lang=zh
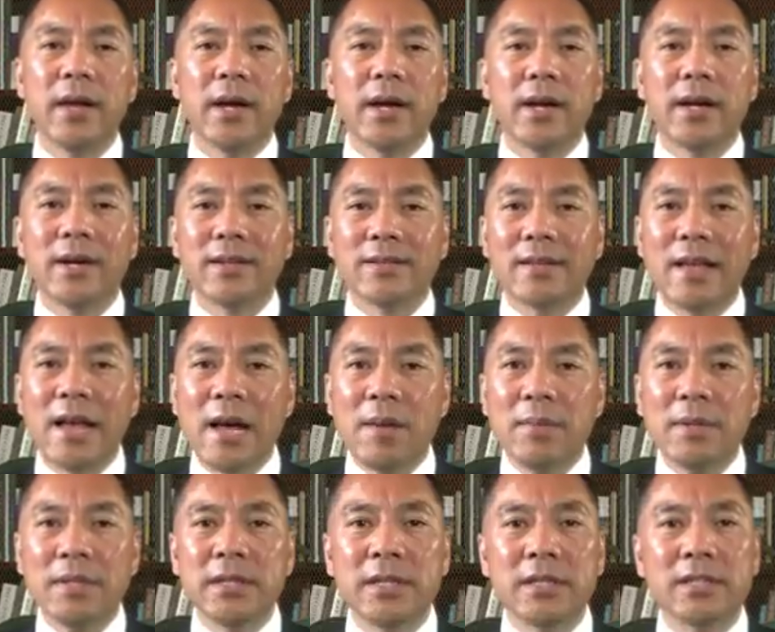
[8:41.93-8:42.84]
和
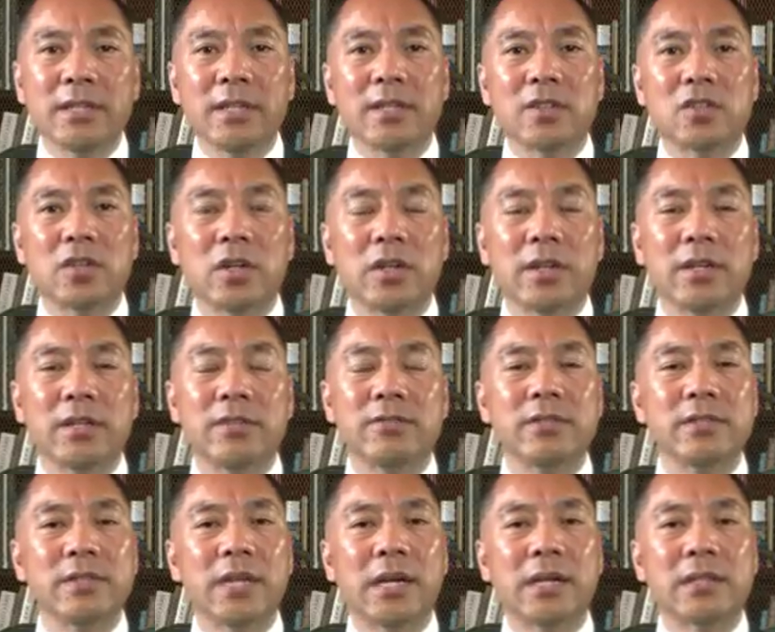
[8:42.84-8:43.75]
他们的这个整个
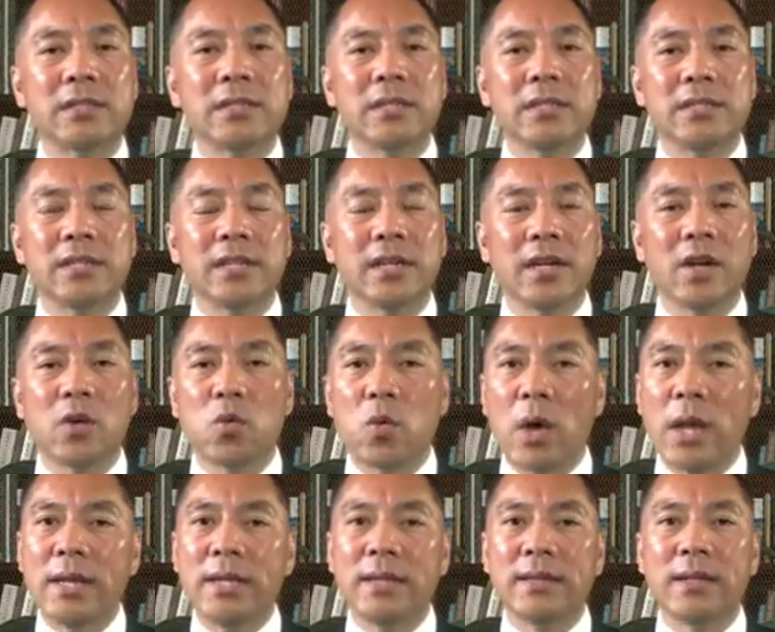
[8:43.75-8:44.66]
思想境界和
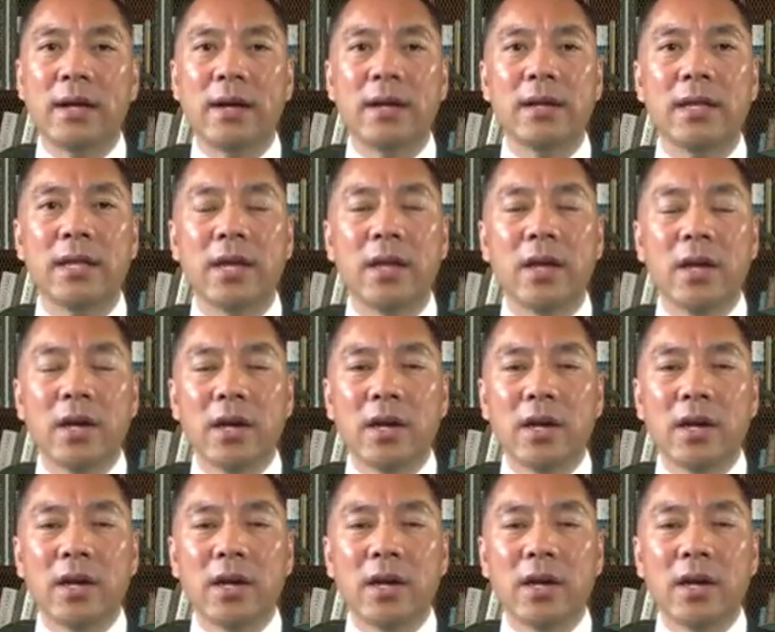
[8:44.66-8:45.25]
管理能力